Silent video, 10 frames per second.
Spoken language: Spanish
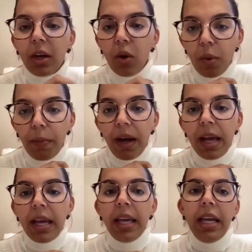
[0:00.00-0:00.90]
copa
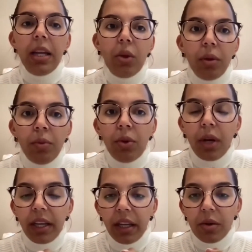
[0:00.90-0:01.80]
y que todo el mundo
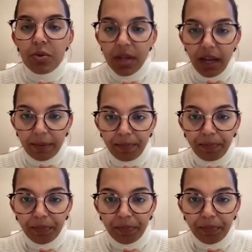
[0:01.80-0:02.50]
la quiera usar.